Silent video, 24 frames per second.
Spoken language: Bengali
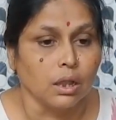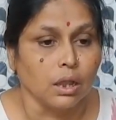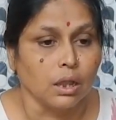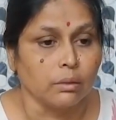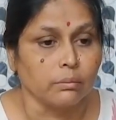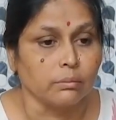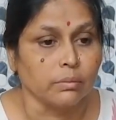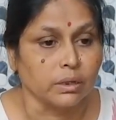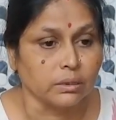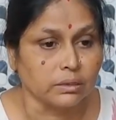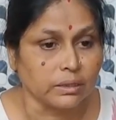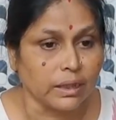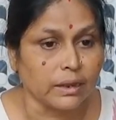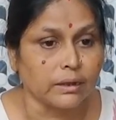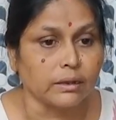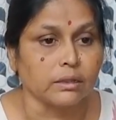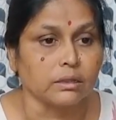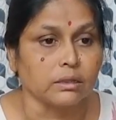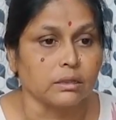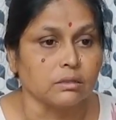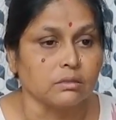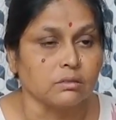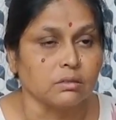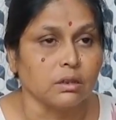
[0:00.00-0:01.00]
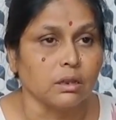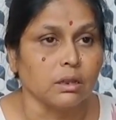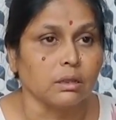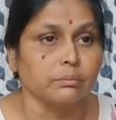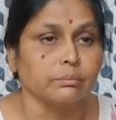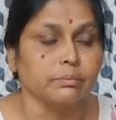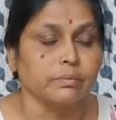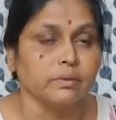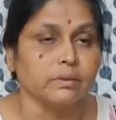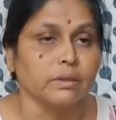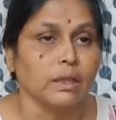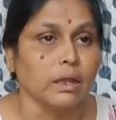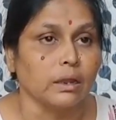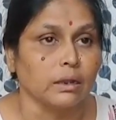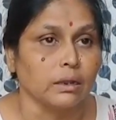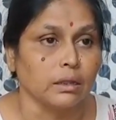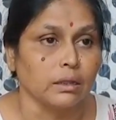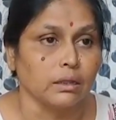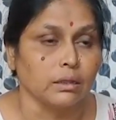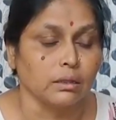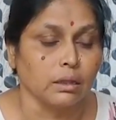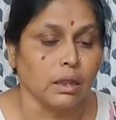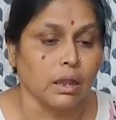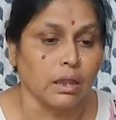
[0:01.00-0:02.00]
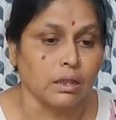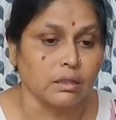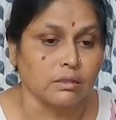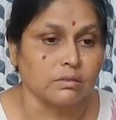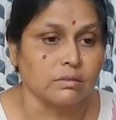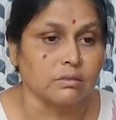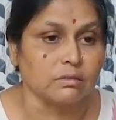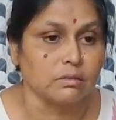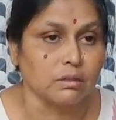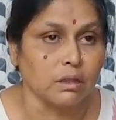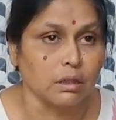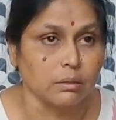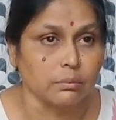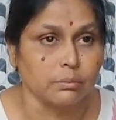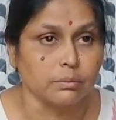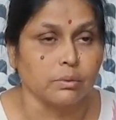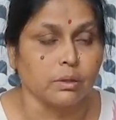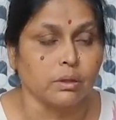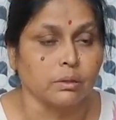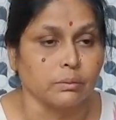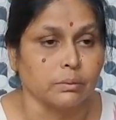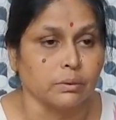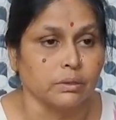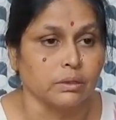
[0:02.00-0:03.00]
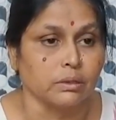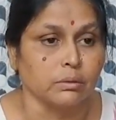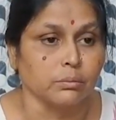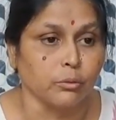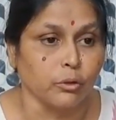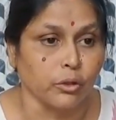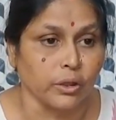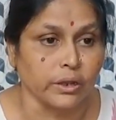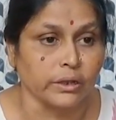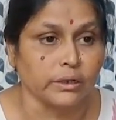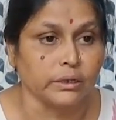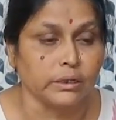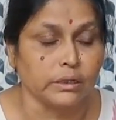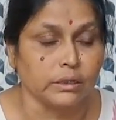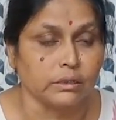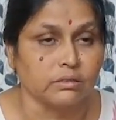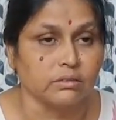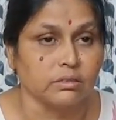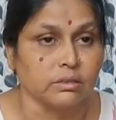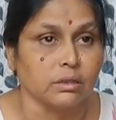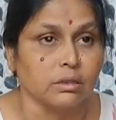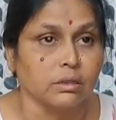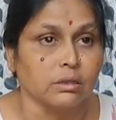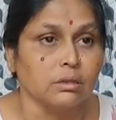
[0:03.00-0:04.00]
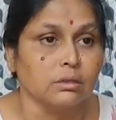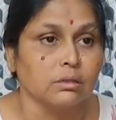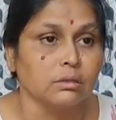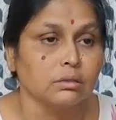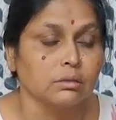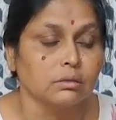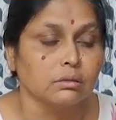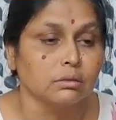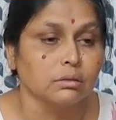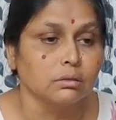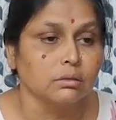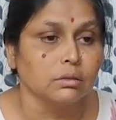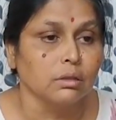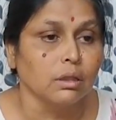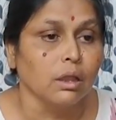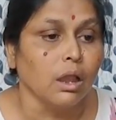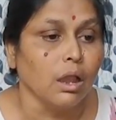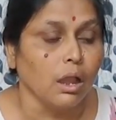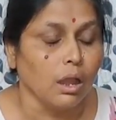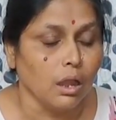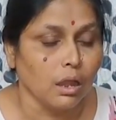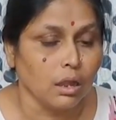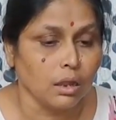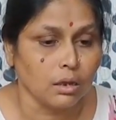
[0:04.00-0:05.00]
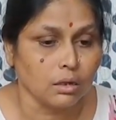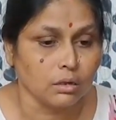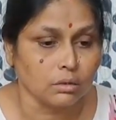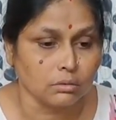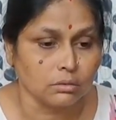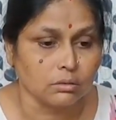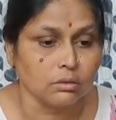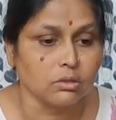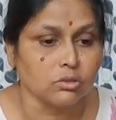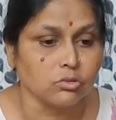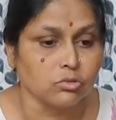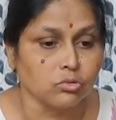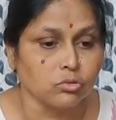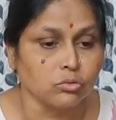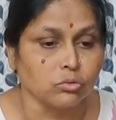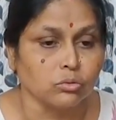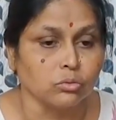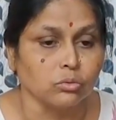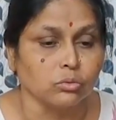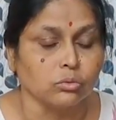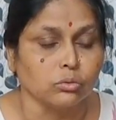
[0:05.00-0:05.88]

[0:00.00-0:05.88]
আমরা থানায় গেছিলাম থানায় আইসি সাহেব আমাদের বয়ান নিয়েছে আর কিছু